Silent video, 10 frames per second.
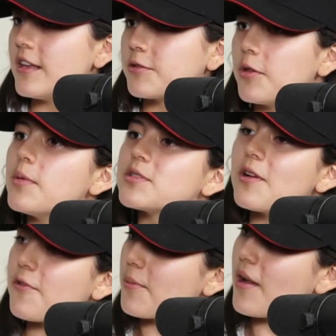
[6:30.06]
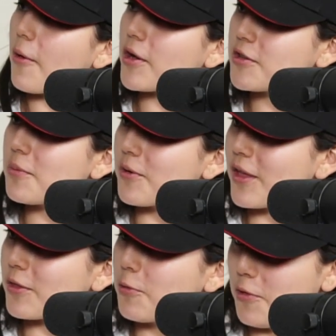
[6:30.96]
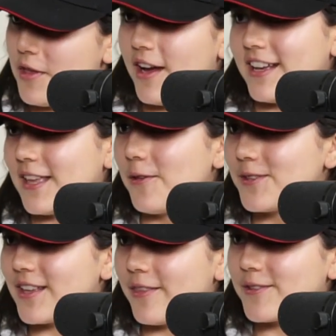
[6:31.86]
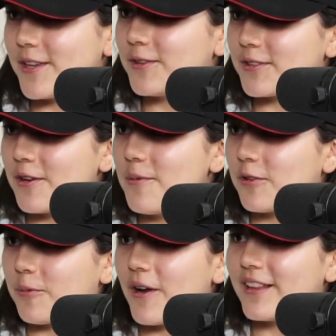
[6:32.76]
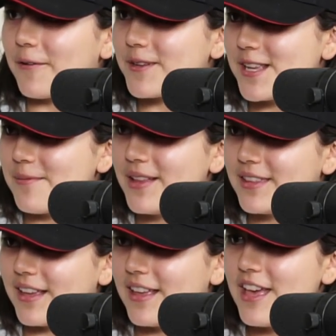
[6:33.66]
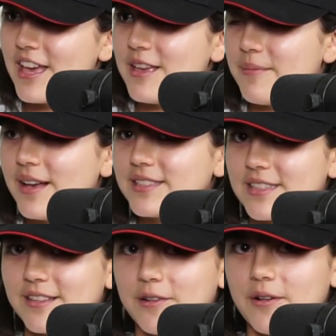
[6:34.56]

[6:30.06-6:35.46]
cuando me subí a Fórmula 4 porque tú no llegas a, dos, a 200 kilómetros por hora tan fácilmente y más